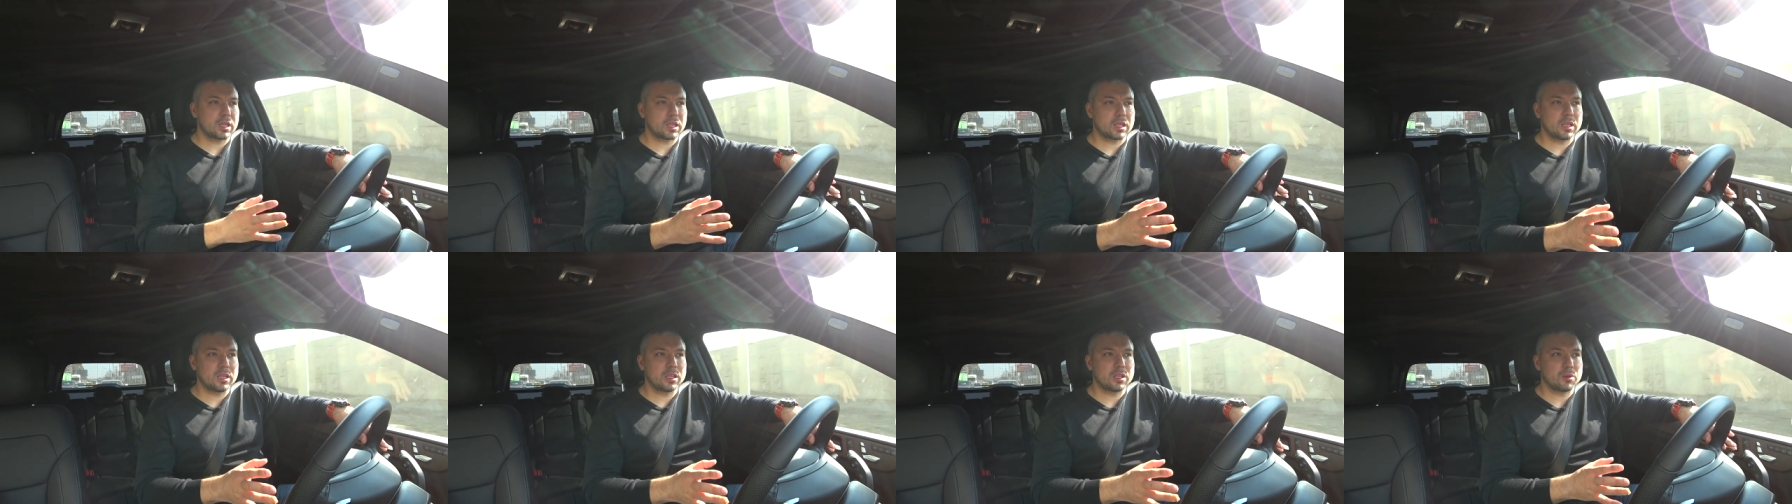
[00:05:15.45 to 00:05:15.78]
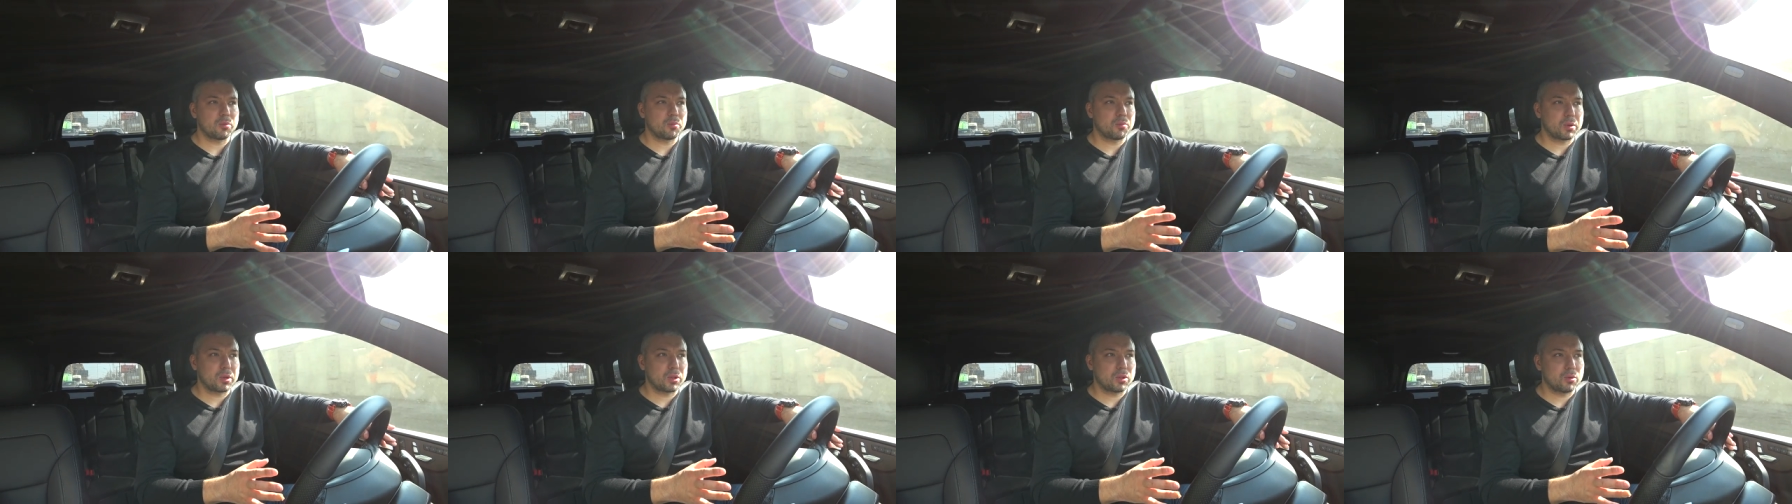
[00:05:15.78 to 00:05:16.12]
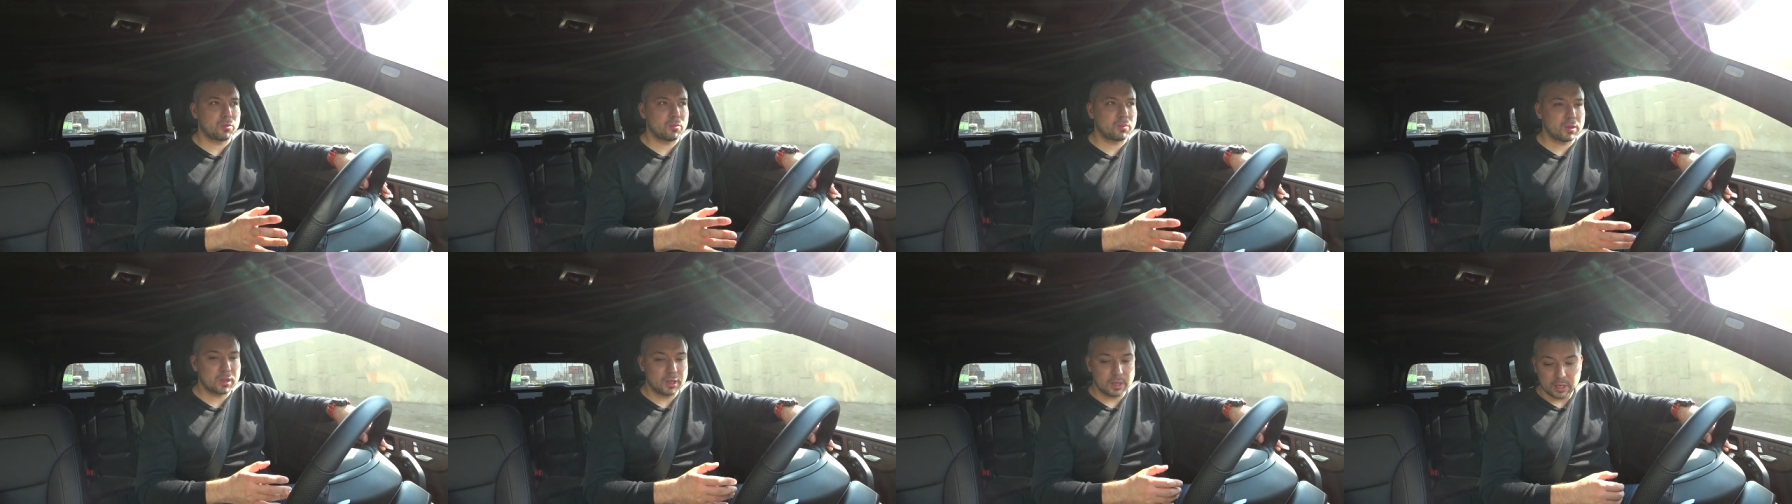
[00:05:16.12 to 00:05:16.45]
и так далее и тому
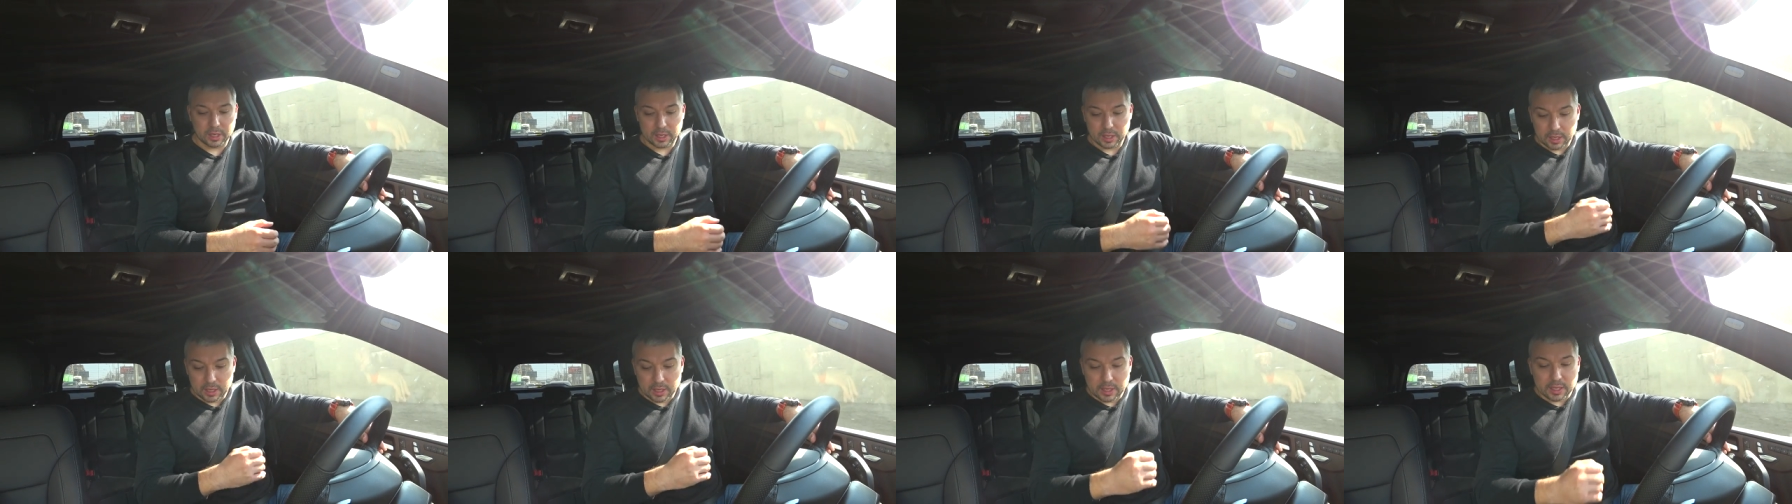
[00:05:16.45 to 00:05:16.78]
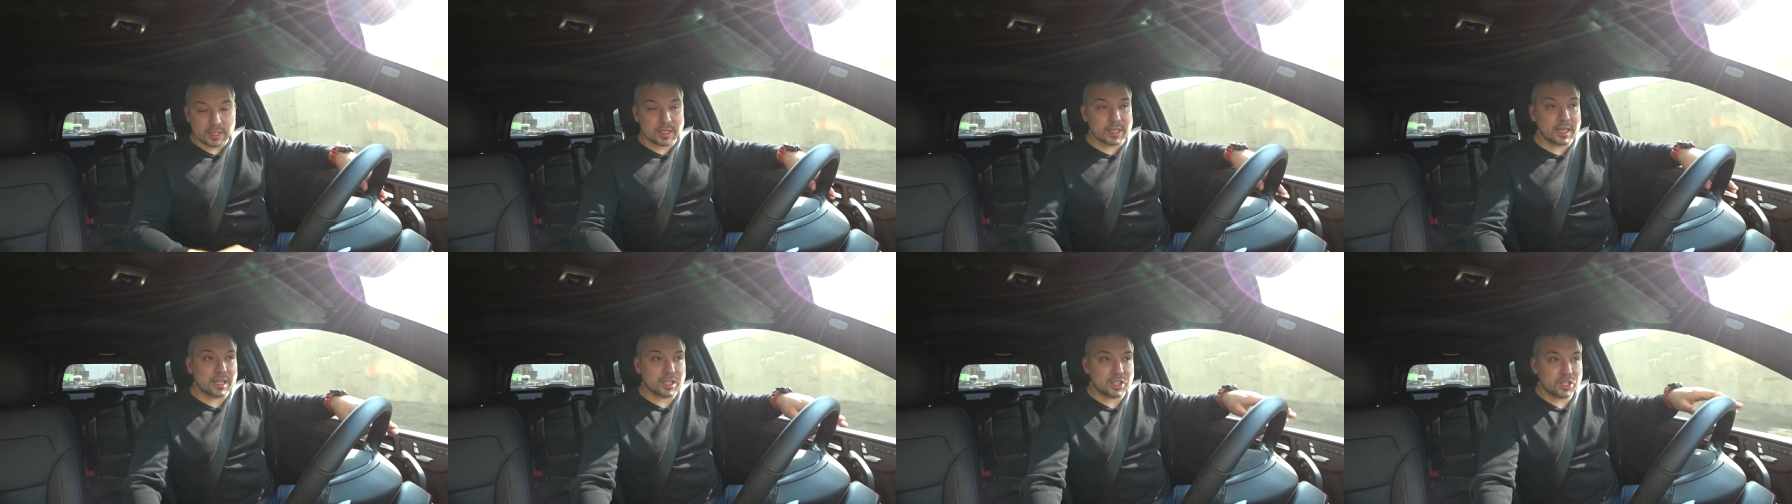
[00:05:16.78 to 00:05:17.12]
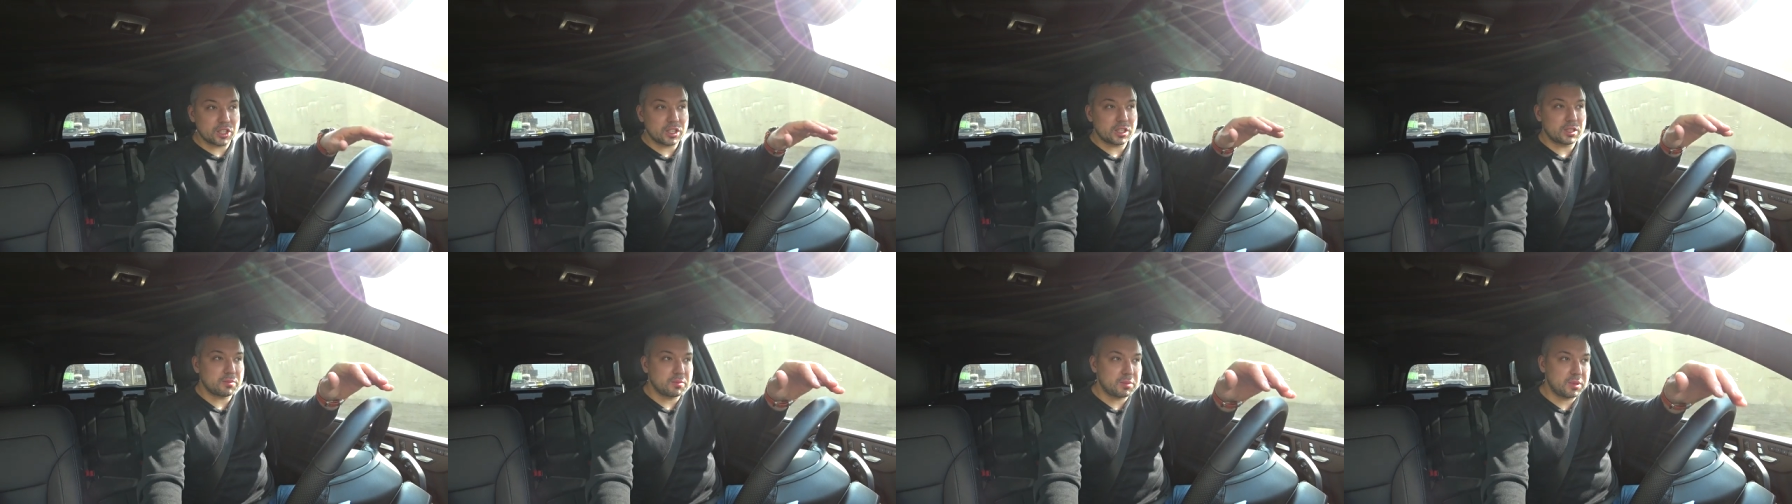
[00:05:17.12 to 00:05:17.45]
подобное.
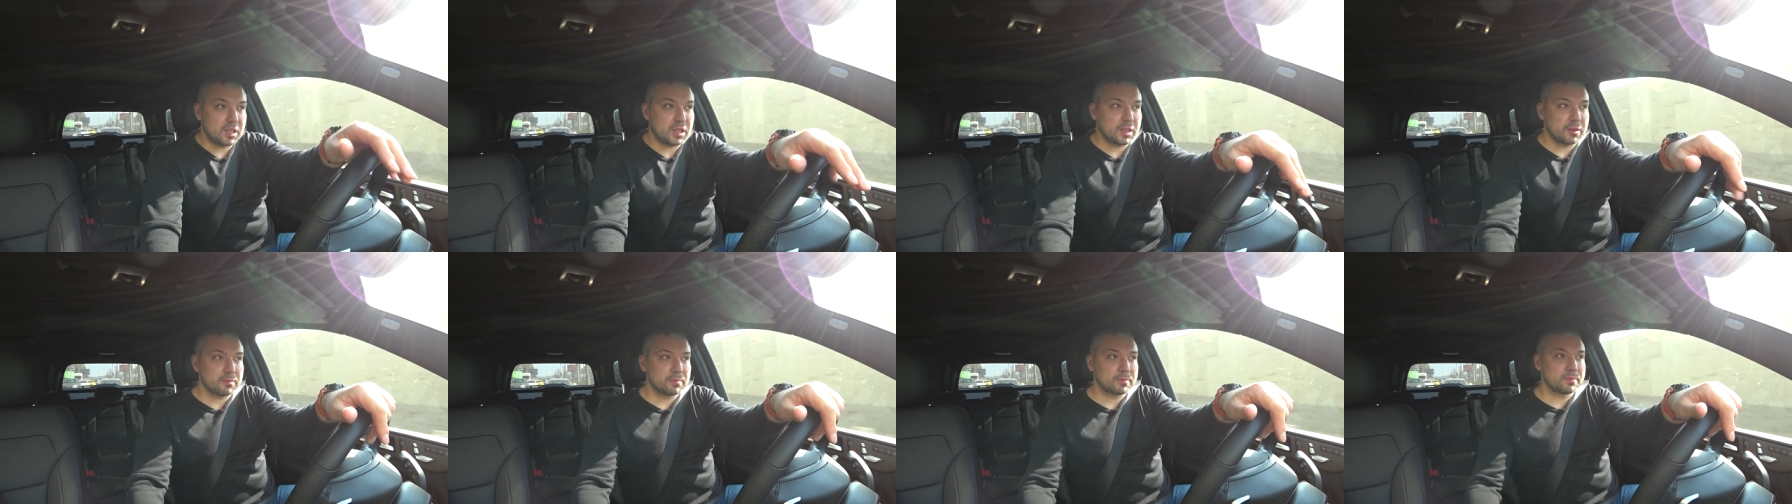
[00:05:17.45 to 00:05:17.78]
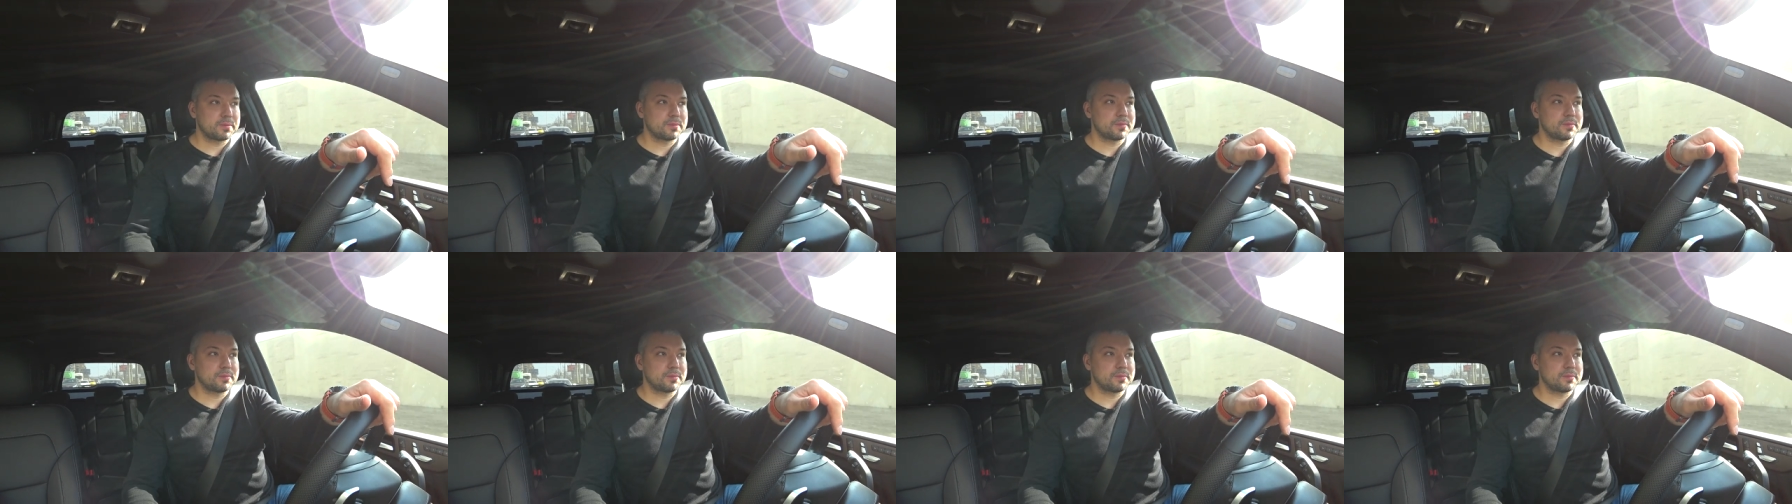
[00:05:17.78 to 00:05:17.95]
Скажите мне,